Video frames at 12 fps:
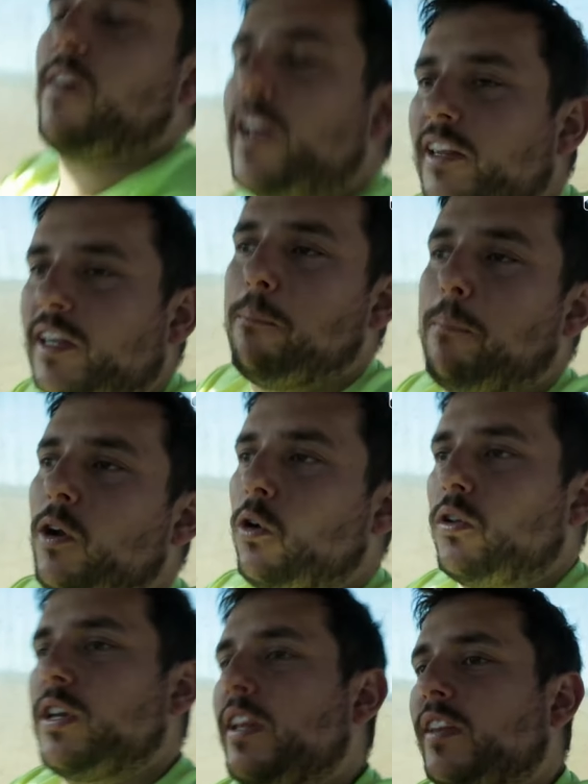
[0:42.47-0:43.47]
vaya el
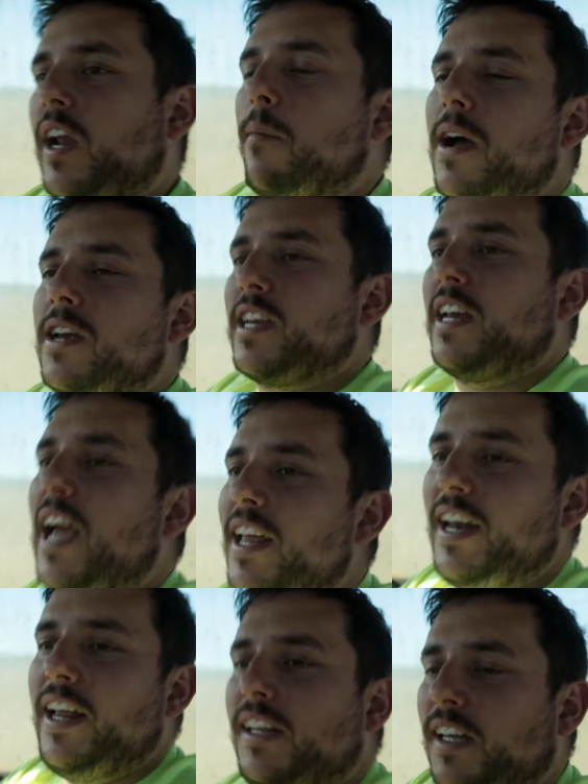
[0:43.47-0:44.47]
tempero. Entra más el
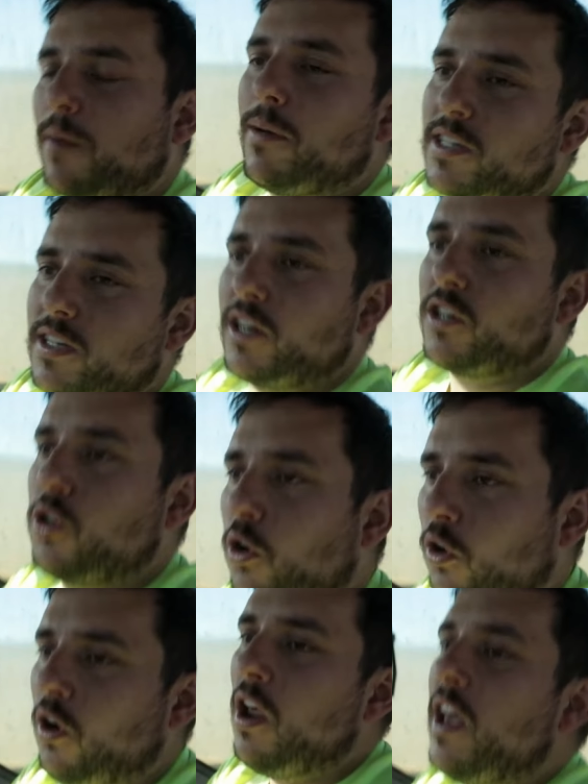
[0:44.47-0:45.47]
aire, entra más el
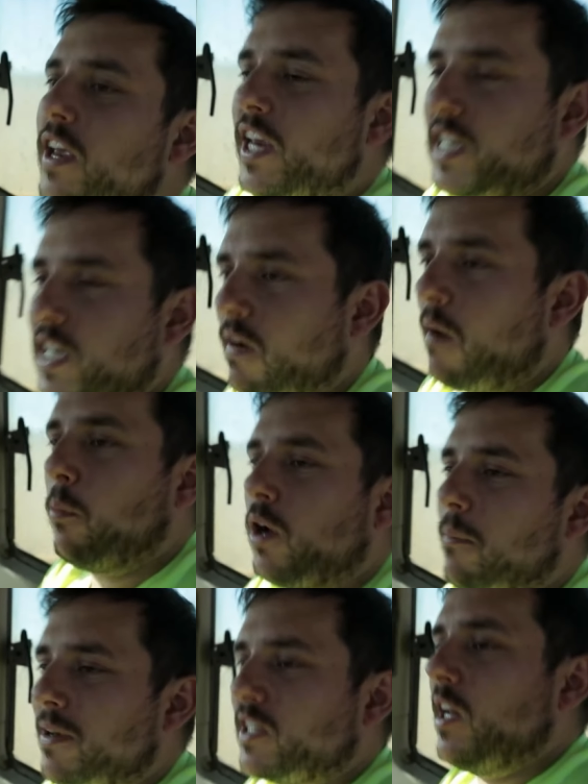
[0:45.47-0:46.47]
sol y se
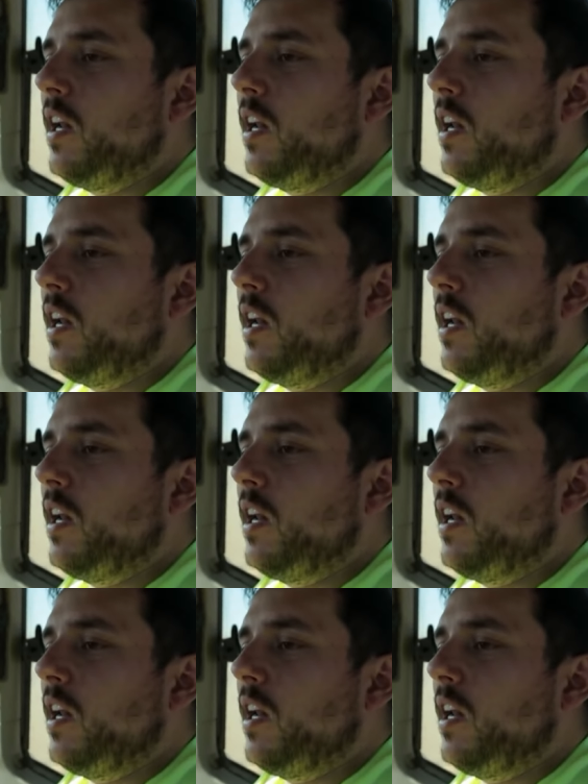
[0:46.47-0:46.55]
evapora más